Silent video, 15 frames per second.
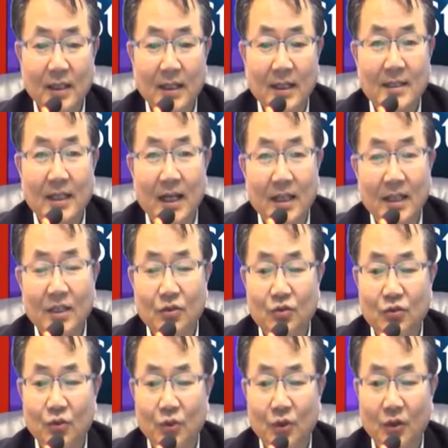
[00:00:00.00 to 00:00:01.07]
자기
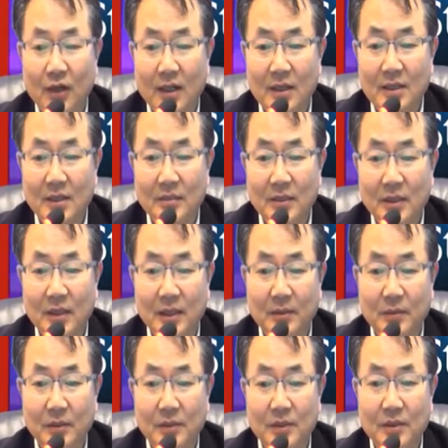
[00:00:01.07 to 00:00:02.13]
주도형 학습이
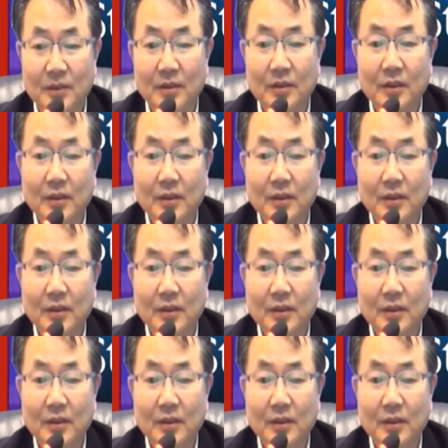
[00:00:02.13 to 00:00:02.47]
됨으로써